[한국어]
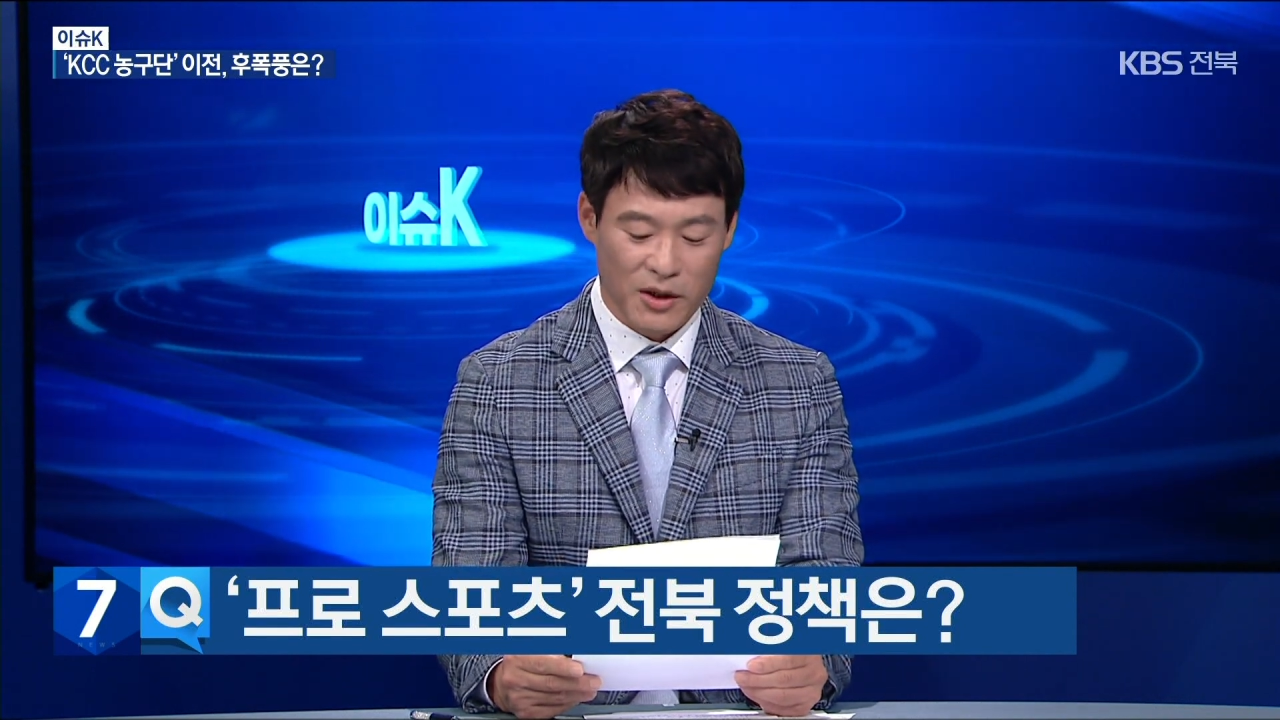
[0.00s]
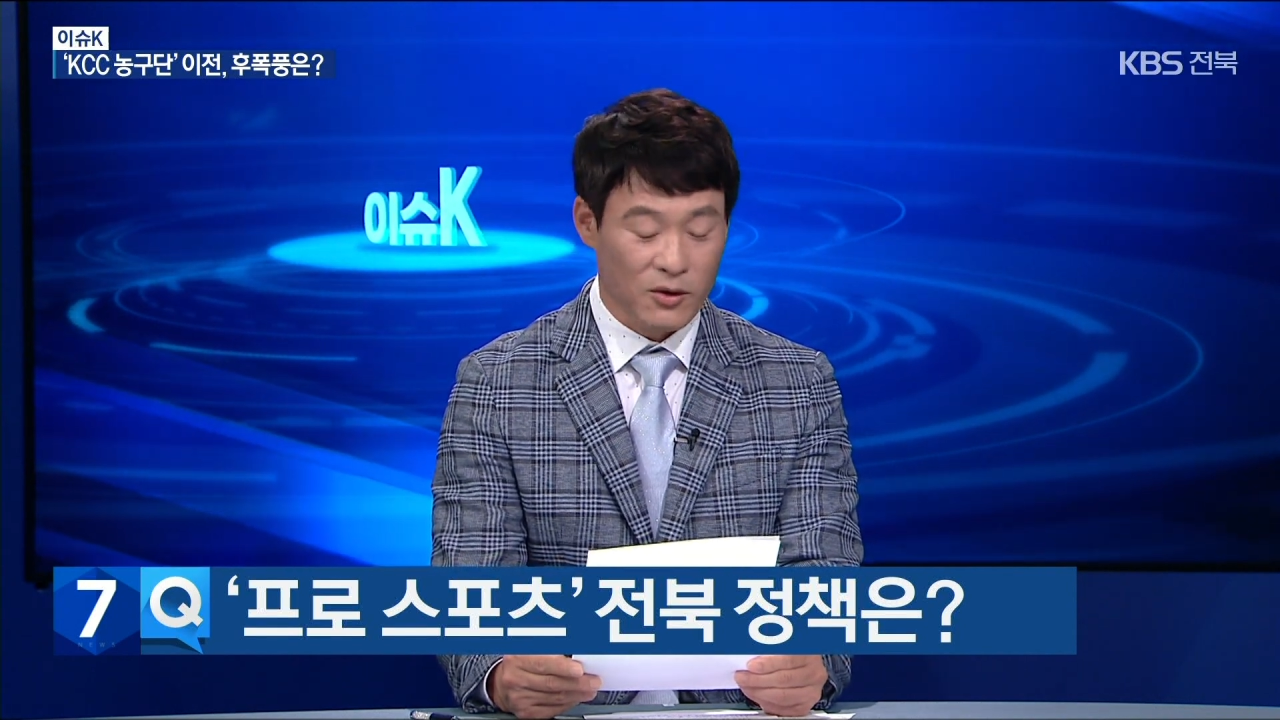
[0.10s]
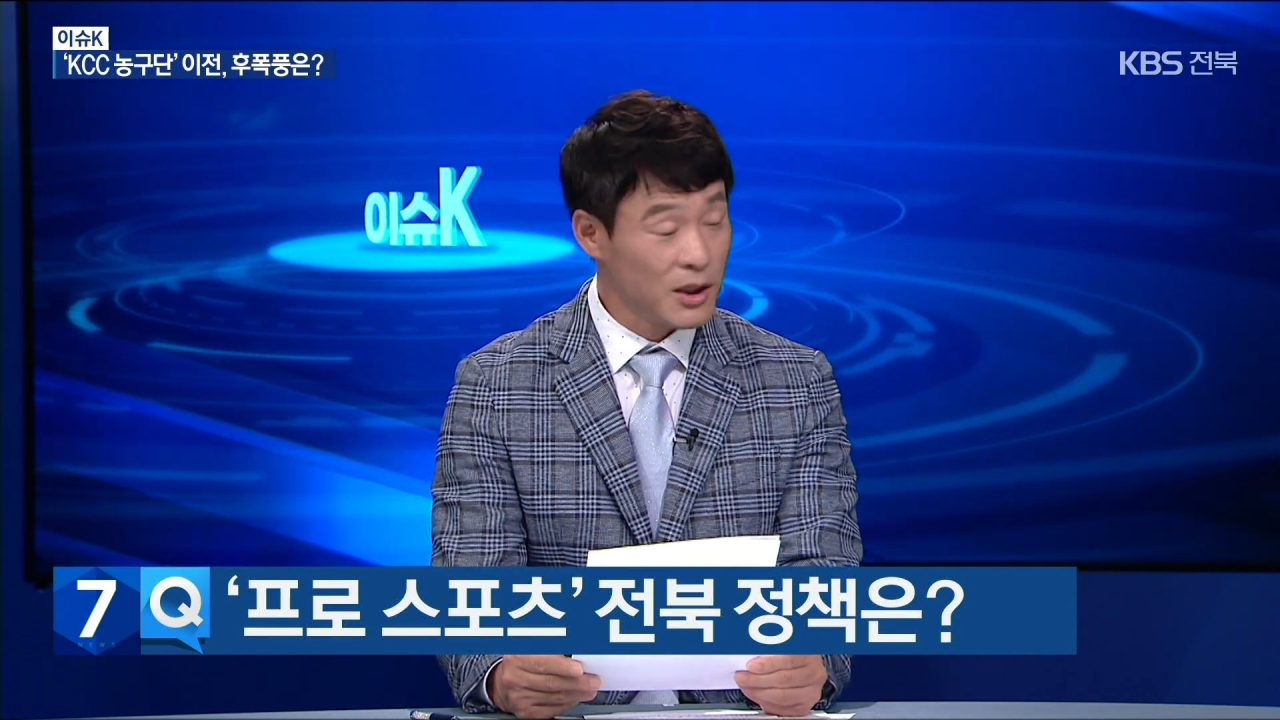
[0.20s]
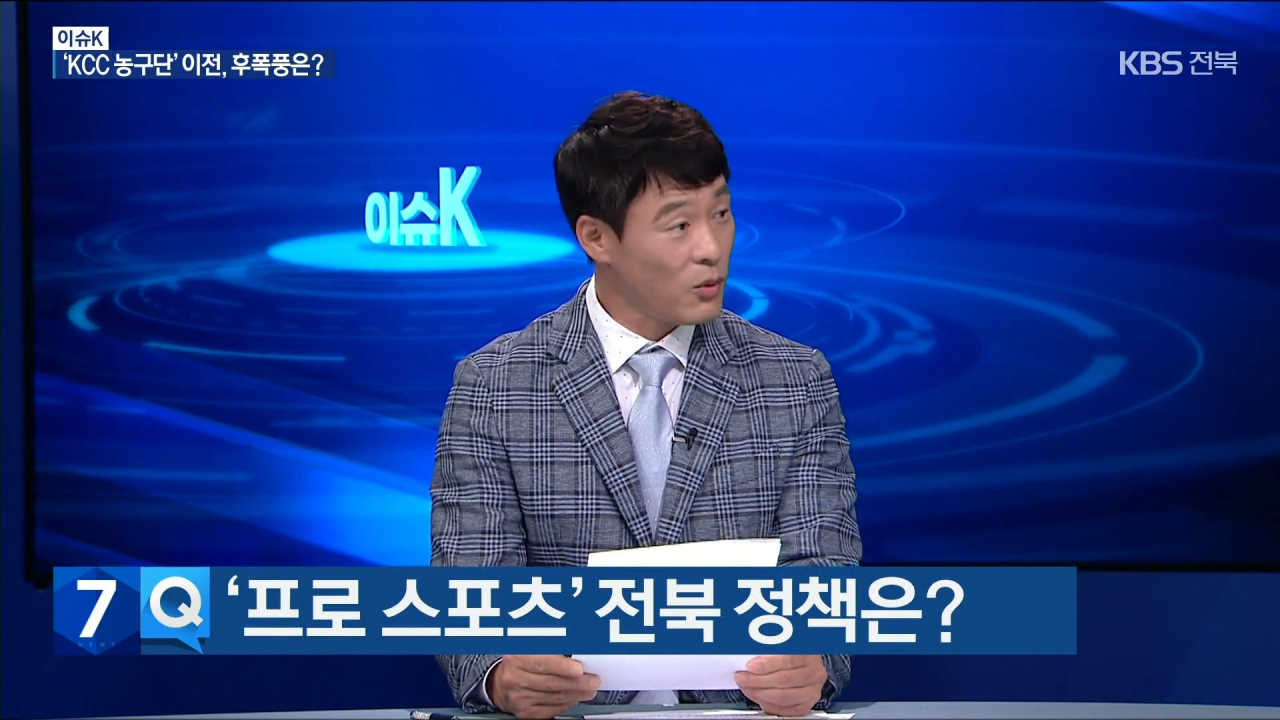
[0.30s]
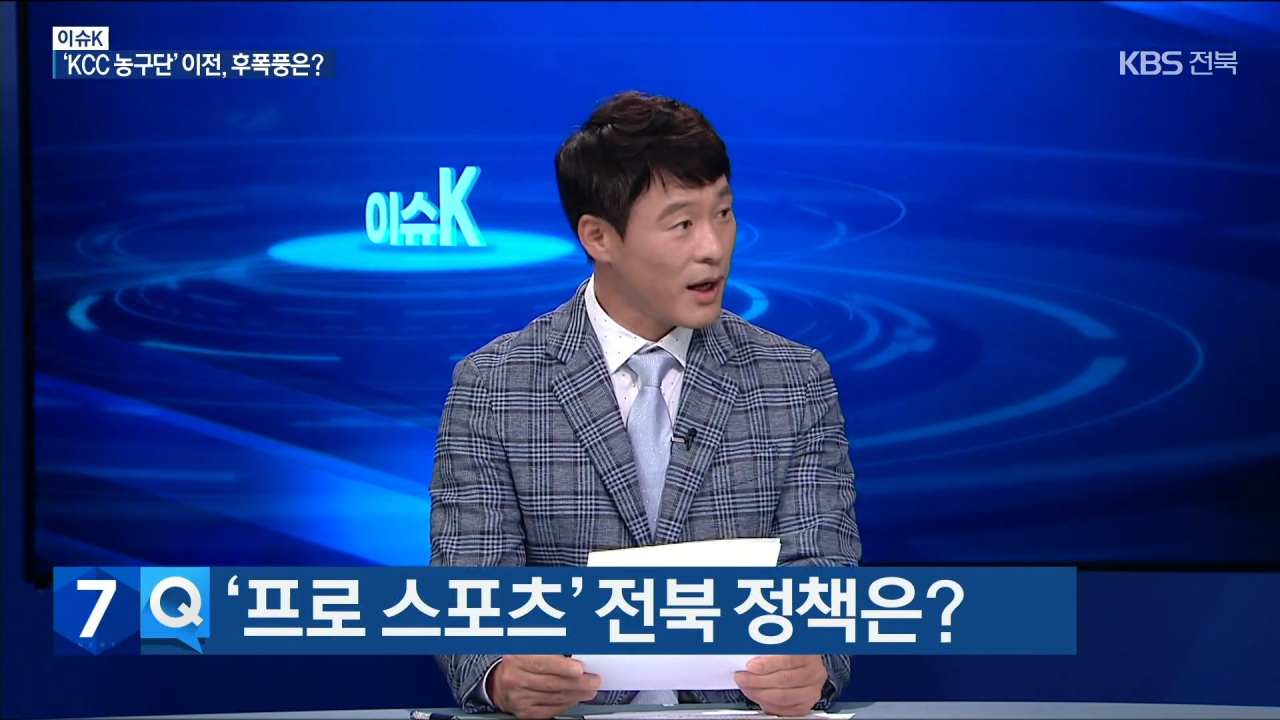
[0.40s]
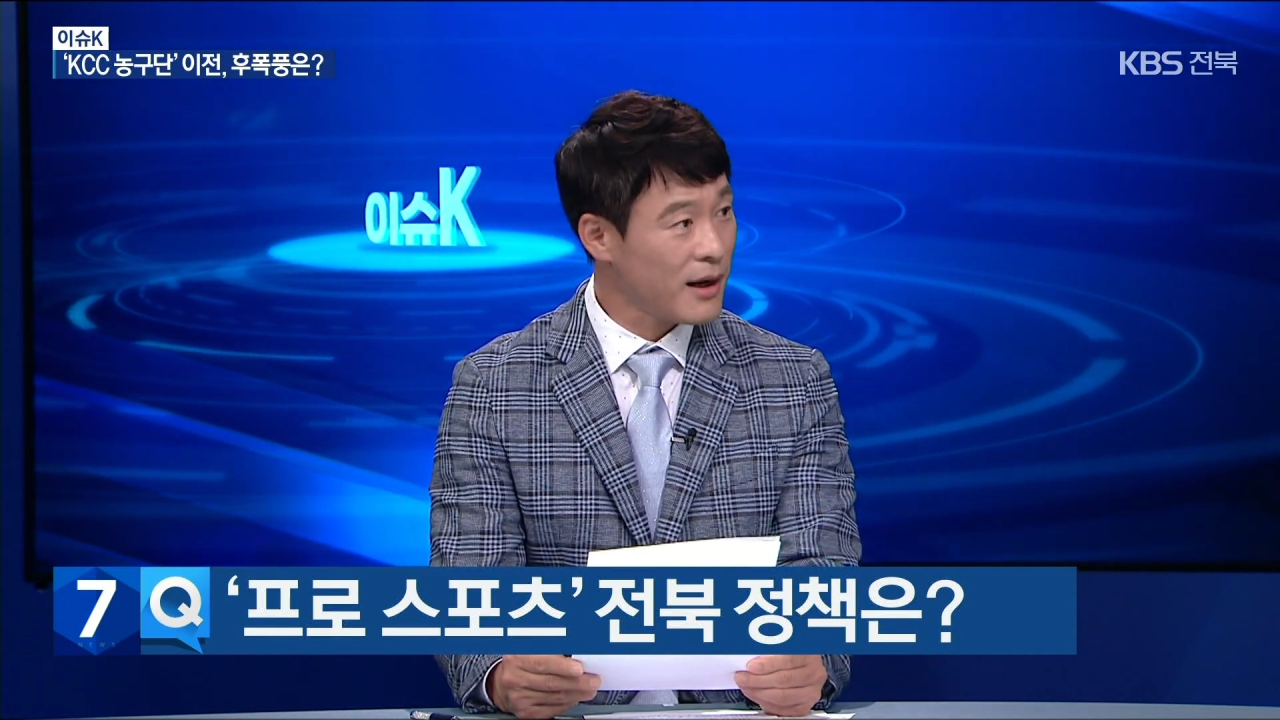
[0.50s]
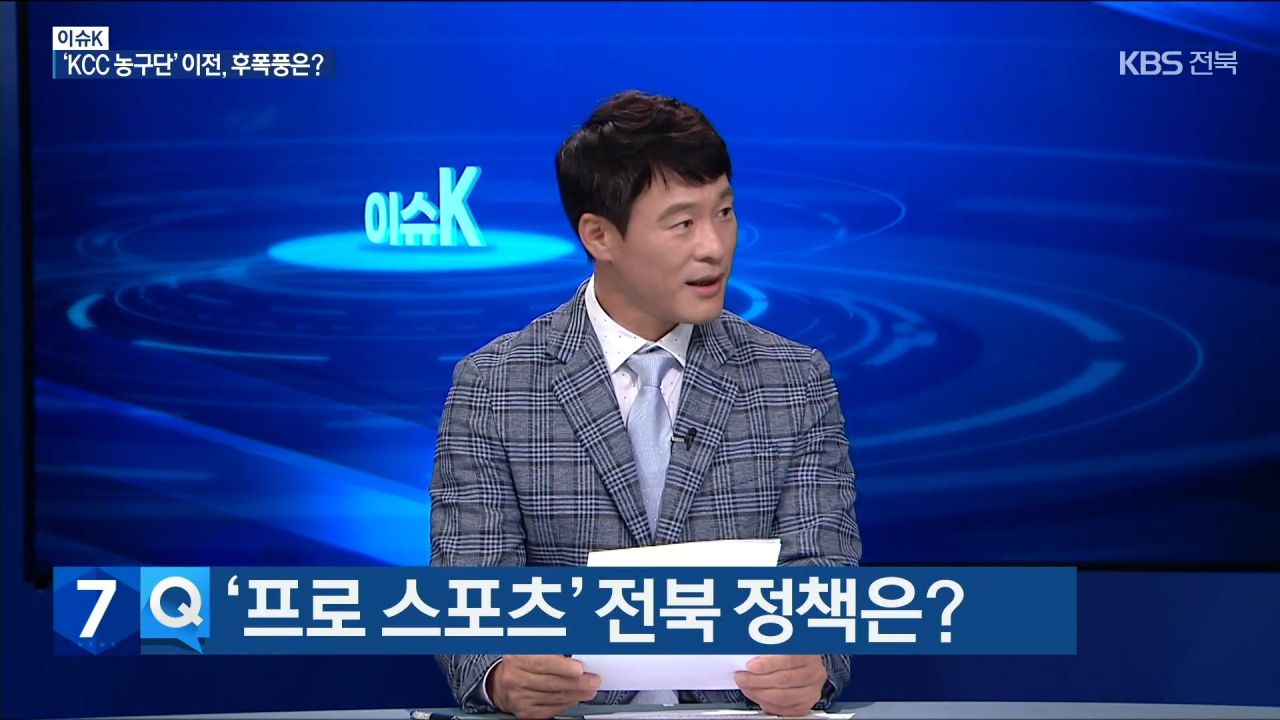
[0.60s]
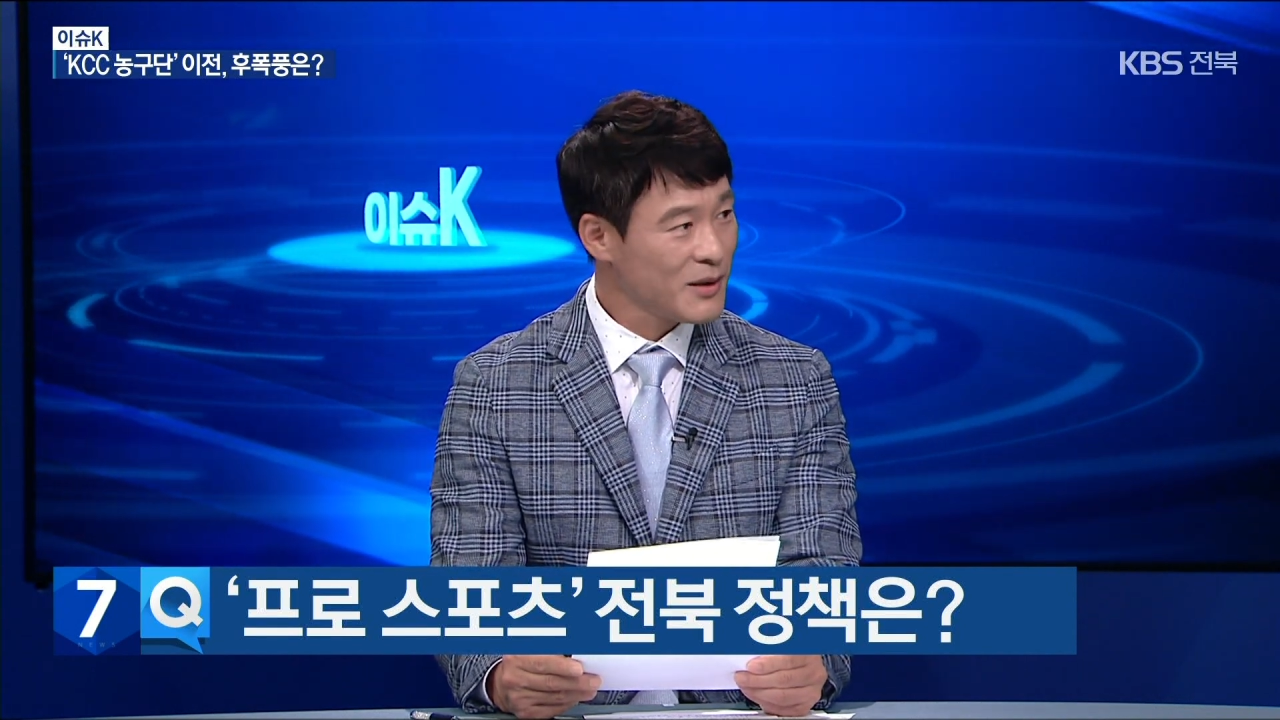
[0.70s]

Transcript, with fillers: 권리와